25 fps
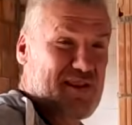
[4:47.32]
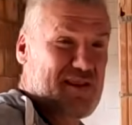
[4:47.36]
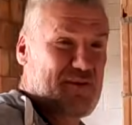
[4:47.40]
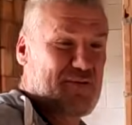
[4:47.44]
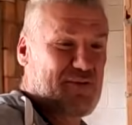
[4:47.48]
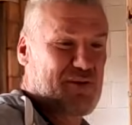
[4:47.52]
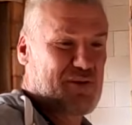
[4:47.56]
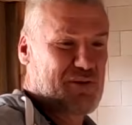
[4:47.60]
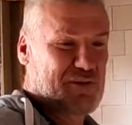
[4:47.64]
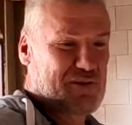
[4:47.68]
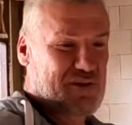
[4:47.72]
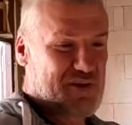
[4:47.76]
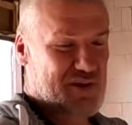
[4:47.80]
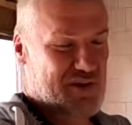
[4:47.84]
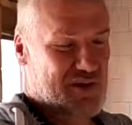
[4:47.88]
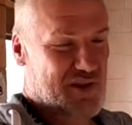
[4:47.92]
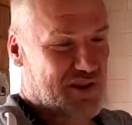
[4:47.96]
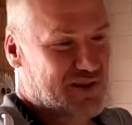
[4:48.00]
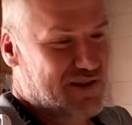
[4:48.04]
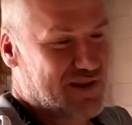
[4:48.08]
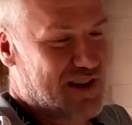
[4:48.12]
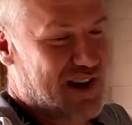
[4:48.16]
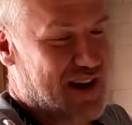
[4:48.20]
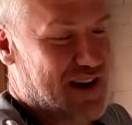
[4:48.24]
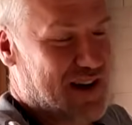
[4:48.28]
nie syfiło do
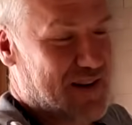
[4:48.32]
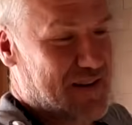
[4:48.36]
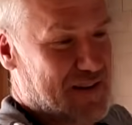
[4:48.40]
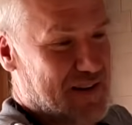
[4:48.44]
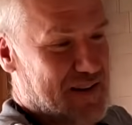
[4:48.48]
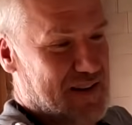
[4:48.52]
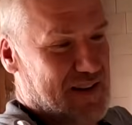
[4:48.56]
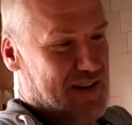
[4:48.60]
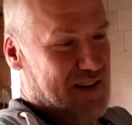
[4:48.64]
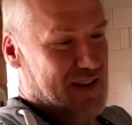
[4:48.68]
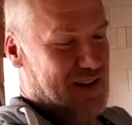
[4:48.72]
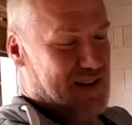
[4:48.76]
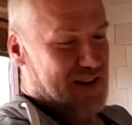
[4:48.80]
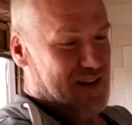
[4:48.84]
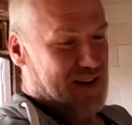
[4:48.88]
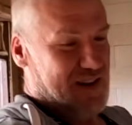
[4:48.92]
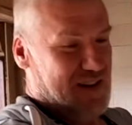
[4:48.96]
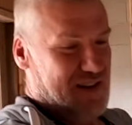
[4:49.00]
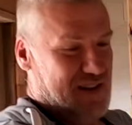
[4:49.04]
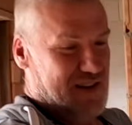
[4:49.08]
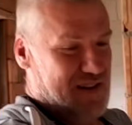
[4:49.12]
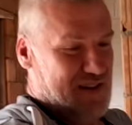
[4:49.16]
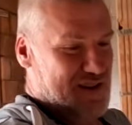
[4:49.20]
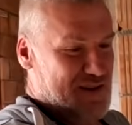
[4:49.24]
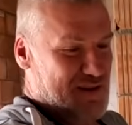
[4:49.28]
środka
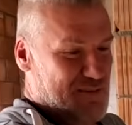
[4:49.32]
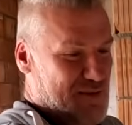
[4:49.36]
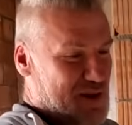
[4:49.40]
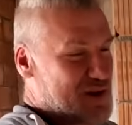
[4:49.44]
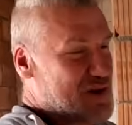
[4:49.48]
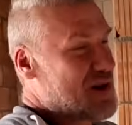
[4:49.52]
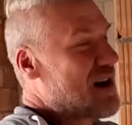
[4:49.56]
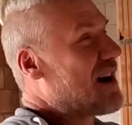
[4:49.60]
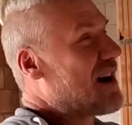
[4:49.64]
e, i sobie